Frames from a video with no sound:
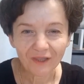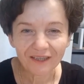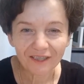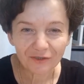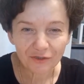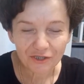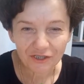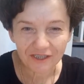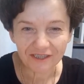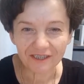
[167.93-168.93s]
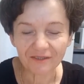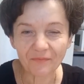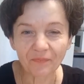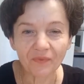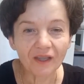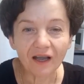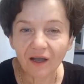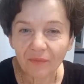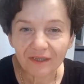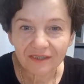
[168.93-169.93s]
Так и хочется сказать,
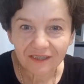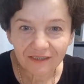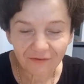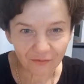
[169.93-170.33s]
обалденно